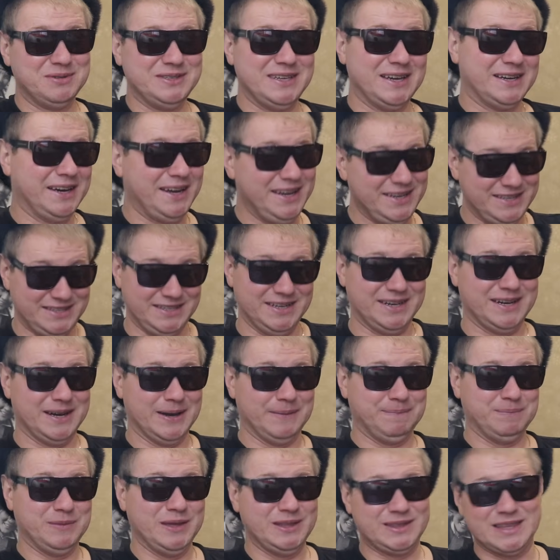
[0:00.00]
где
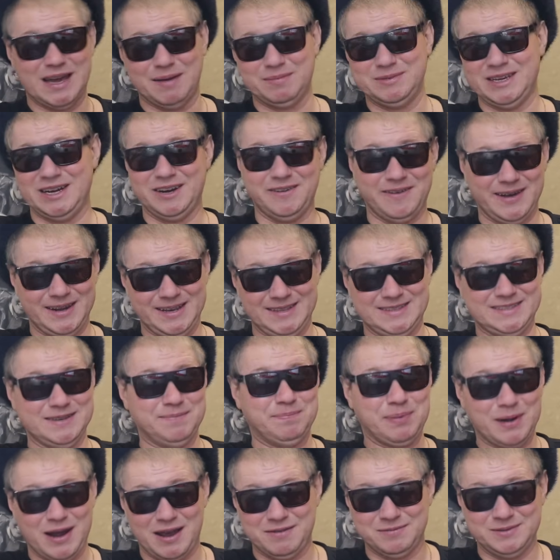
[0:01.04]
критика и там, где говорится
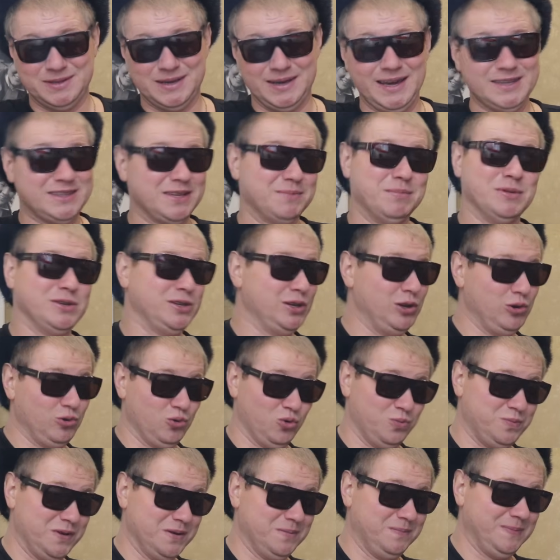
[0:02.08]
правда, это мы не
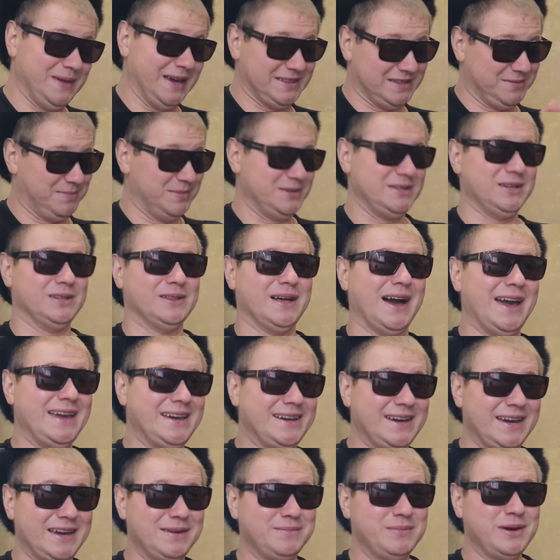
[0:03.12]
любим, это мы не
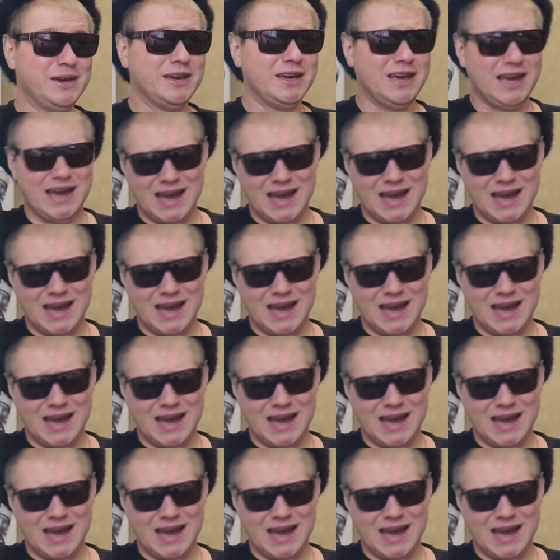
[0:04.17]
лайкаем,